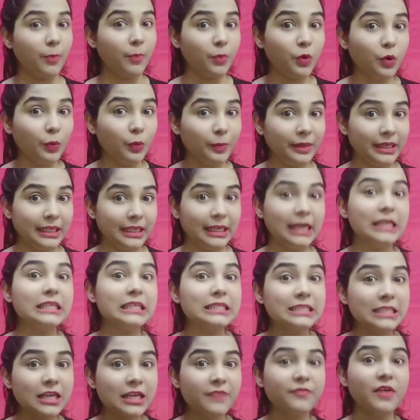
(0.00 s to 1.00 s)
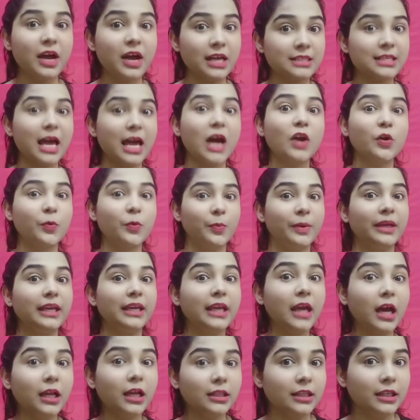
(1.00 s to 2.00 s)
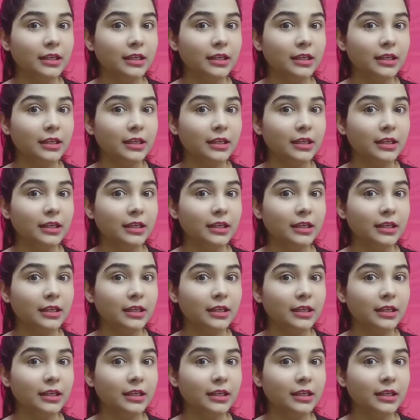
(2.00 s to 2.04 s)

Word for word: आपको मिलेगा सिर्फ हज़ार रुपये के